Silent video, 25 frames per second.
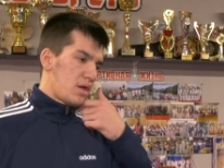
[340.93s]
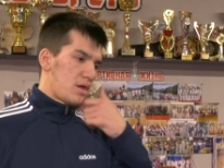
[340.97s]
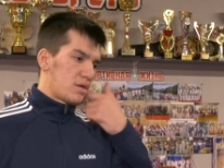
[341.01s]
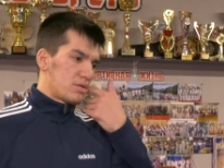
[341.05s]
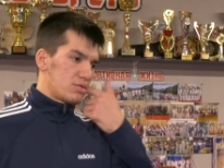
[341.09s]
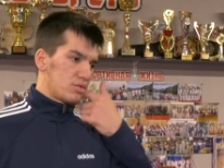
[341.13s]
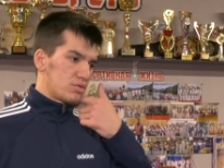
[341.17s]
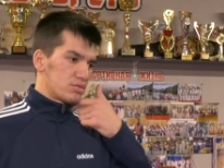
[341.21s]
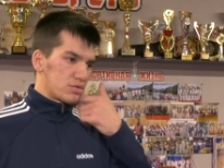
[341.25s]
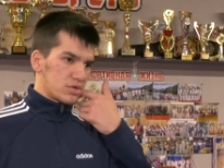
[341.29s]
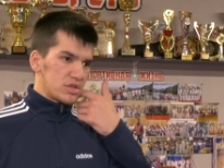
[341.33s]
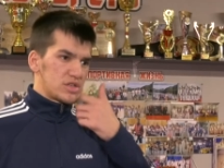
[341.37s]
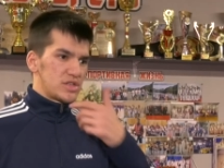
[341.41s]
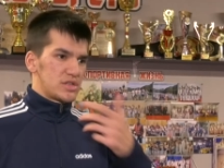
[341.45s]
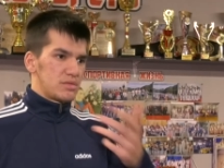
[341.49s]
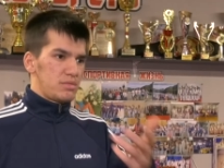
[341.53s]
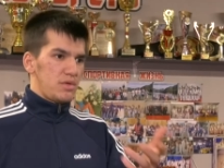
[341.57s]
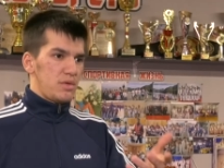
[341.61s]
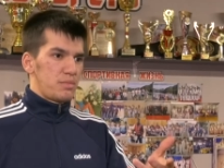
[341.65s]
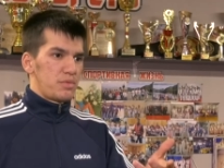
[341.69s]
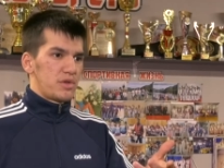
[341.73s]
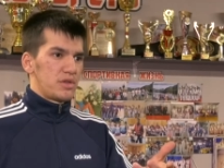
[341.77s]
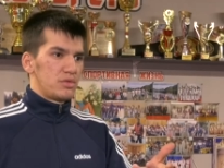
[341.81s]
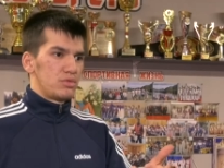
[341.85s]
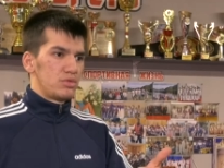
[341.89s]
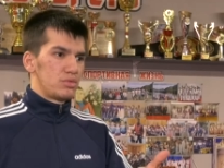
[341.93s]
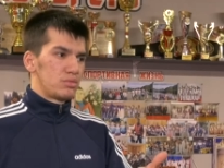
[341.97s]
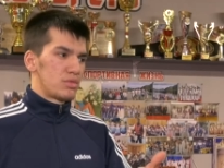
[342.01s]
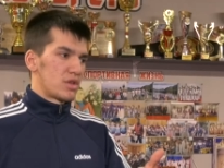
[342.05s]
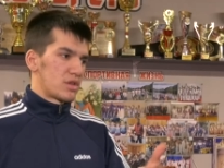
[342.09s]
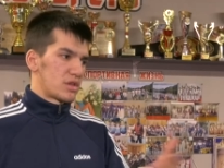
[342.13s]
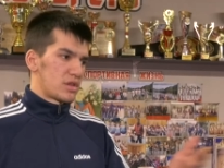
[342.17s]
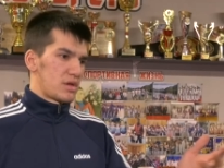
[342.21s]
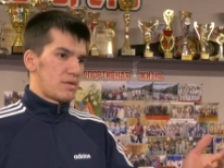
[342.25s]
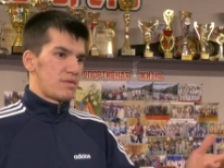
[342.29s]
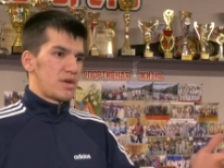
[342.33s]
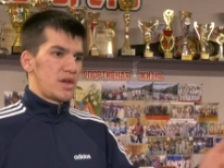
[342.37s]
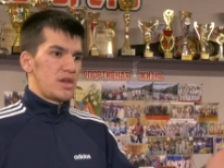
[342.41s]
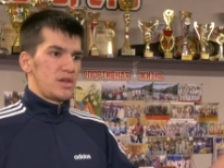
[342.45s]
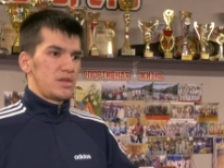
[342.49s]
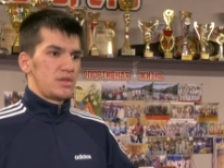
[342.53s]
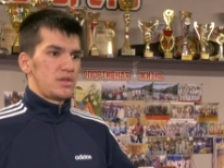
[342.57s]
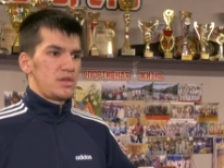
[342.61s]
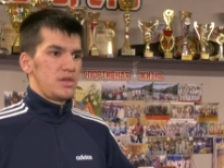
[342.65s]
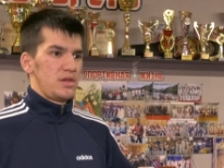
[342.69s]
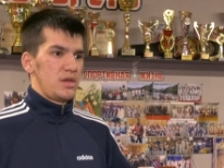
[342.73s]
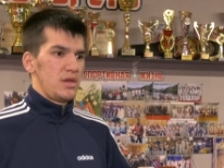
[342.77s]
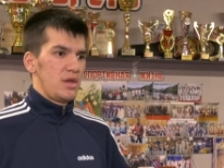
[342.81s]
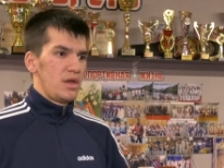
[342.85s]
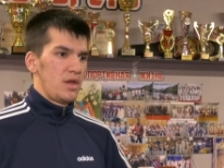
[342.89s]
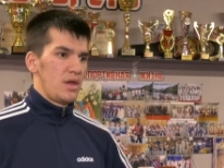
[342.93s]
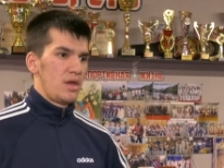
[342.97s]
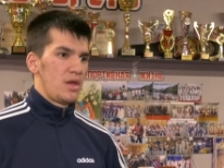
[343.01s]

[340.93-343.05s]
Ну, ты себе придумал, давай идти.